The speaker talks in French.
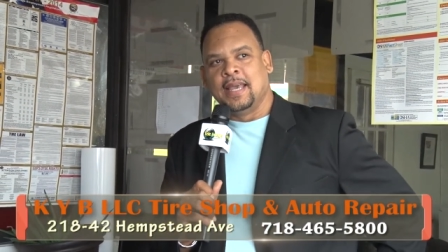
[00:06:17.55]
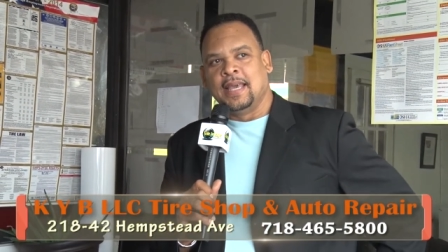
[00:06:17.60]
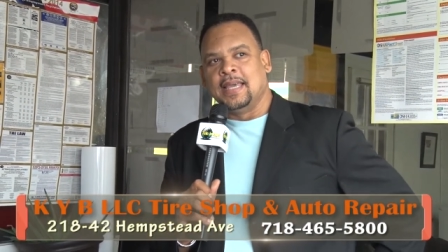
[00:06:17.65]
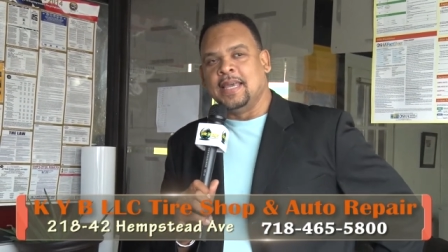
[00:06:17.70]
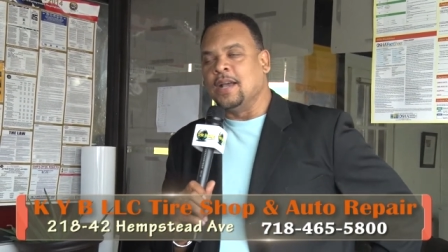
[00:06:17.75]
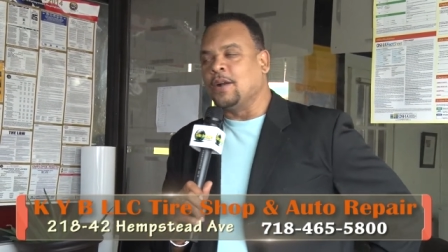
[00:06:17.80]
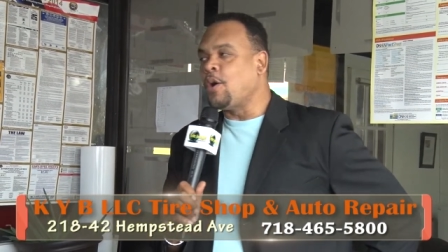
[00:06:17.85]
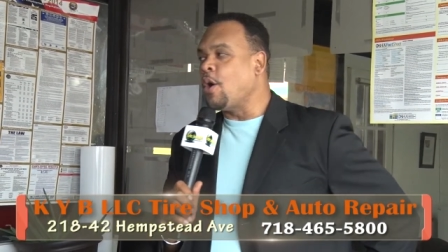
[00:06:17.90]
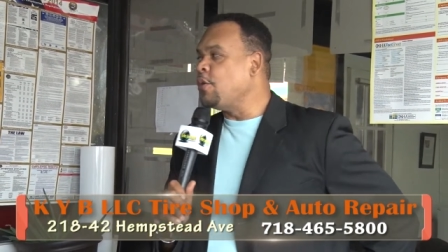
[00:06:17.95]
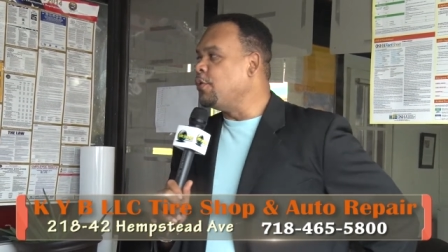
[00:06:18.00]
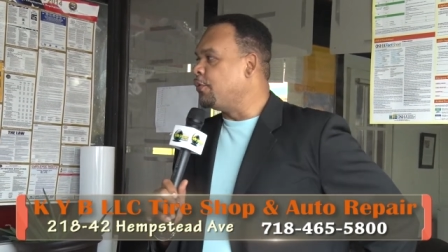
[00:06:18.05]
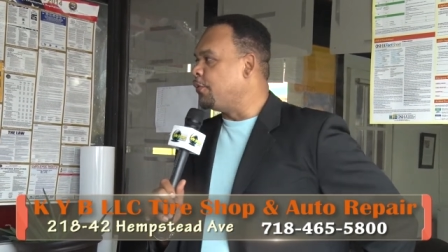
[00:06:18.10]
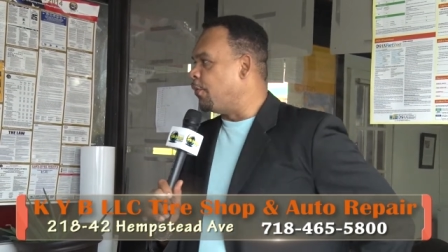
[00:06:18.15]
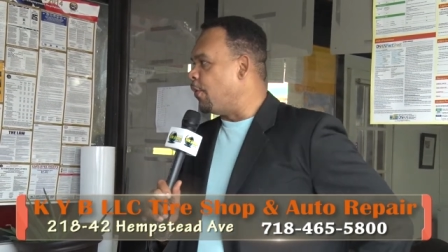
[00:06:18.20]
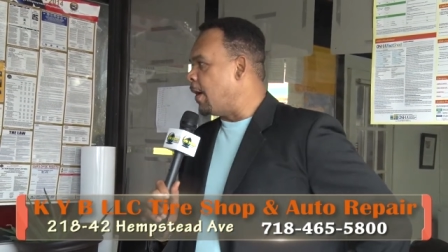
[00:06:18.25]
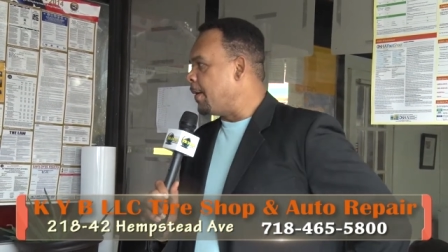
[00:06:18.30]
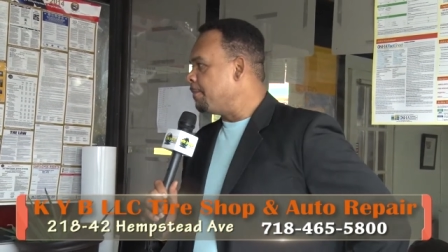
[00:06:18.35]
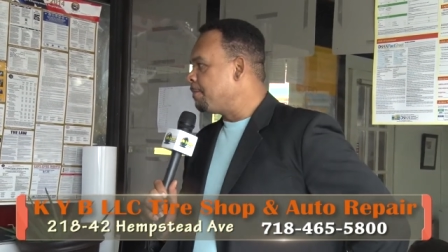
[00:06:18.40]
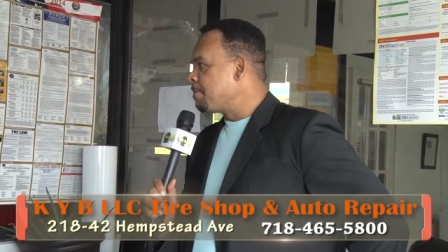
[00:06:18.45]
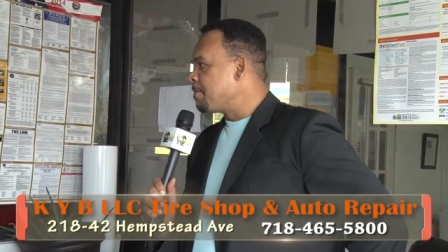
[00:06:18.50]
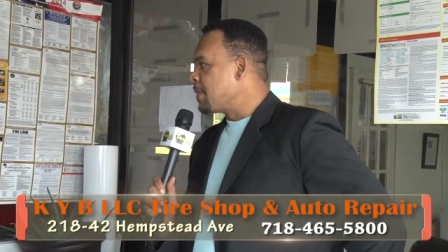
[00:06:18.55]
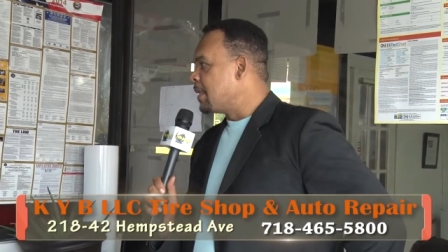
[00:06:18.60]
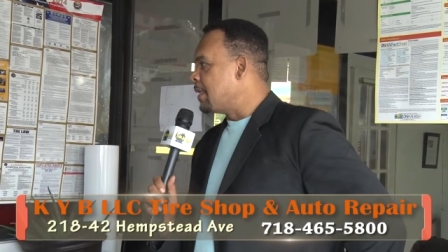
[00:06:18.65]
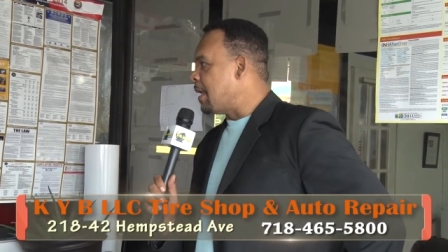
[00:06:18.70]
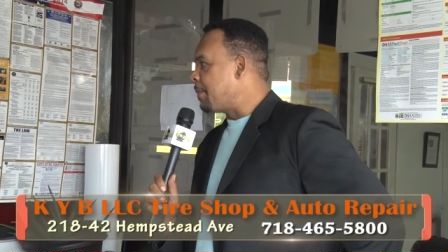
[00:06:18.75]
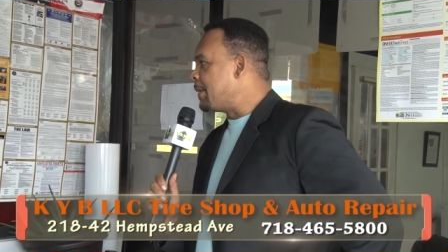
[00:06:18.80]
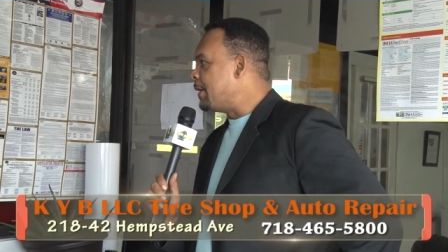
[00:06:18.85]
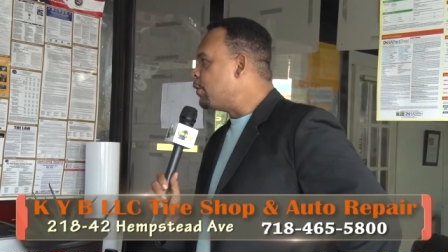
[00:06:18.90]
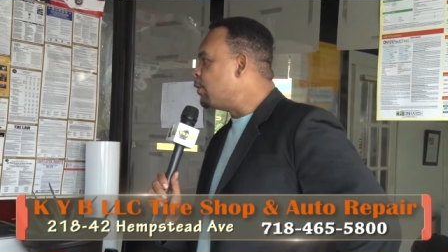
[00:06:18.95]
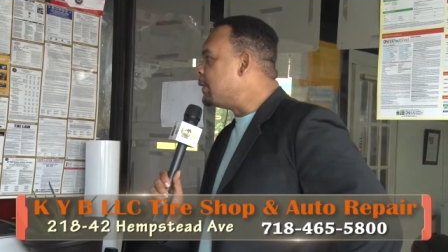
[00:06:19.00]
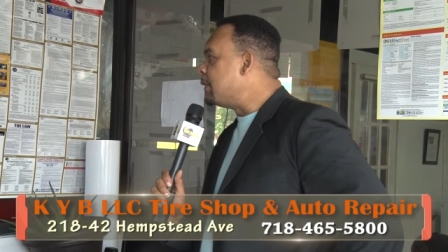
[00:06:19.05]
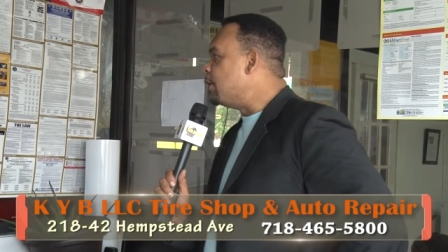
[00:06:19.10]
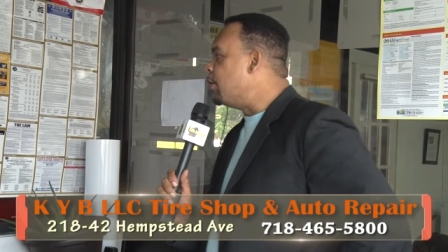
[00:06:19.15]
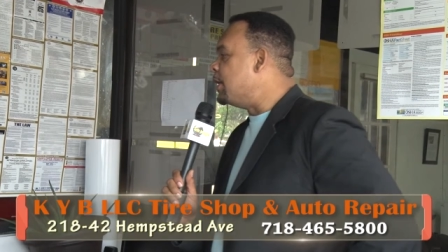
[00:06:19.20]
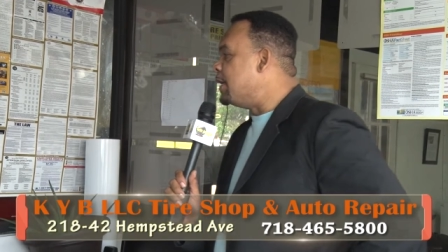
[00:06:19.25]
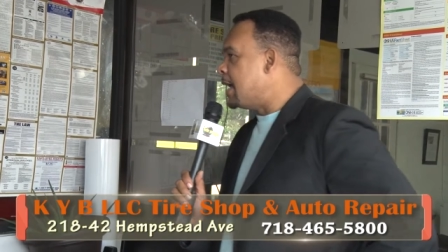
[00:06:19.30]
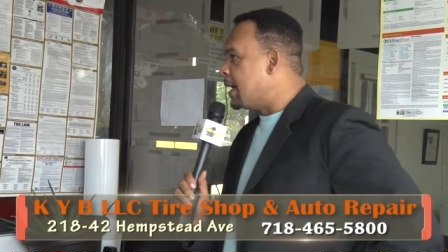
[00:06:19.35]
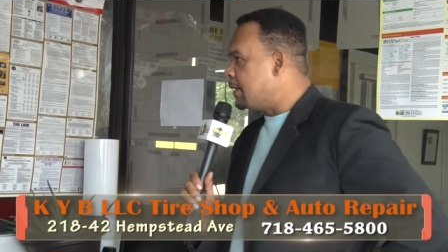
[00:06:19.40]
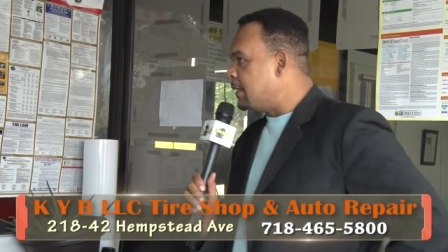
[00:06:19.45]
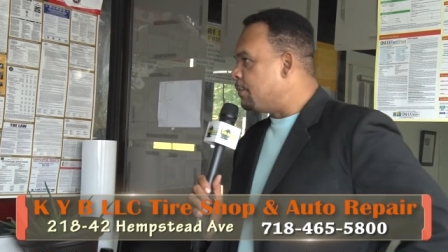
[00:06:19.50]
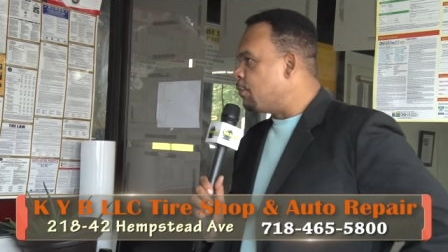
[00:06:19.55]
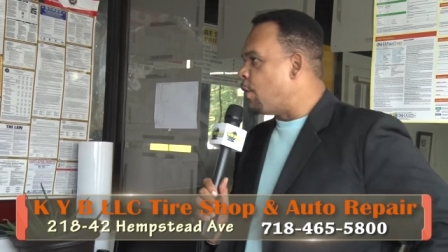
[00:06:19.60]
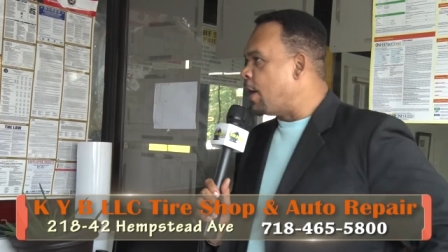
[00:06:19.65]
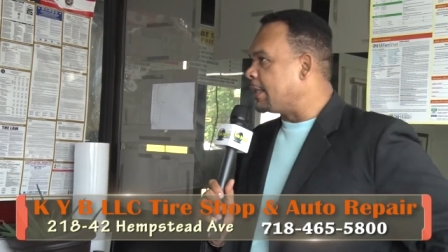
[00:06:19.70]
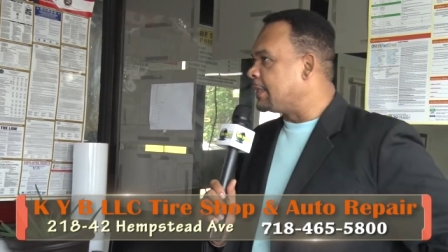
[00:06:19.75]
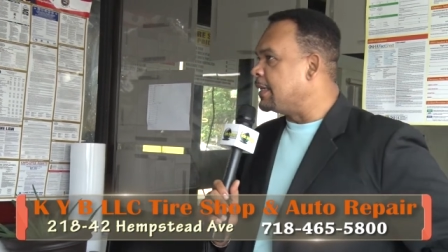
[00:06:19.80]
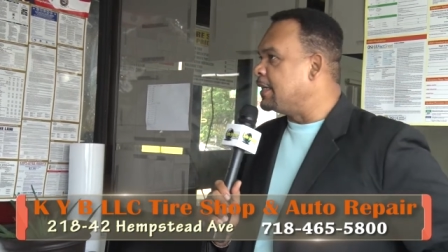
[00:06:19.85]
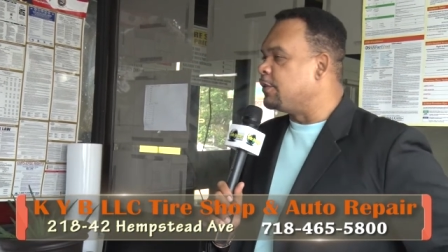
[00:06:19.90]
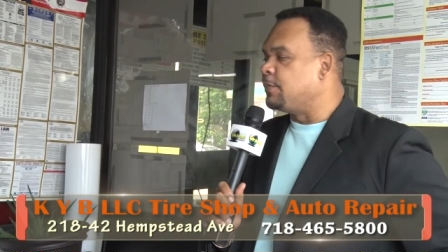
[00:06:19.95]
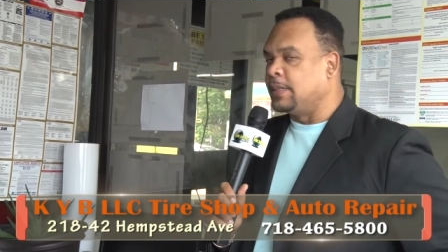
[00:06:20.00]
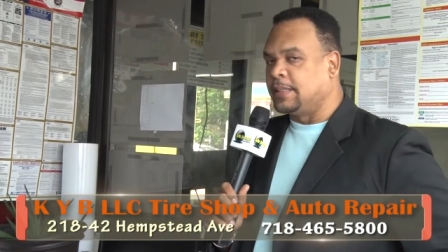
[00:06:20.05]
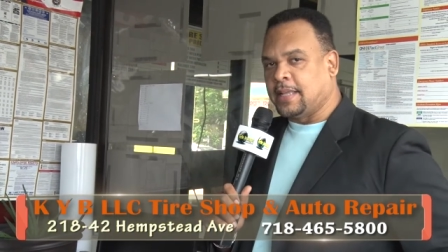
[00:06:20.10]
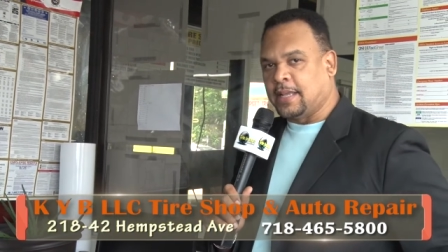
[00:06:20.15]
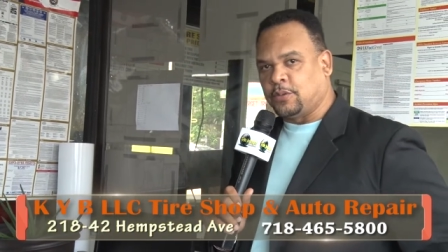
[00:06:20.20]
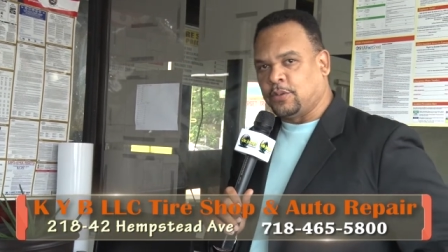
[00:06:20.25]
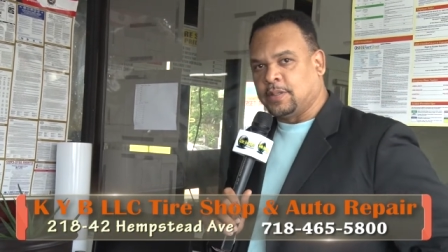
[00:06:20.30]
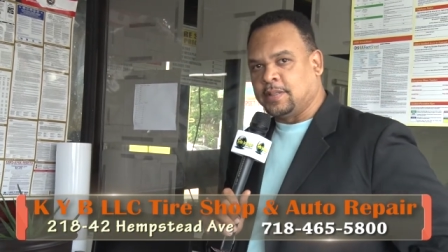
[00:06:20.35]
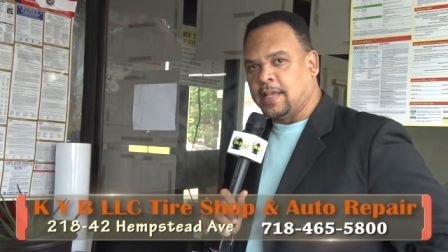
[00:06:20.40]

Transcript: Et encore une fois, Napkido dit le dernier mot à téléspectateurs,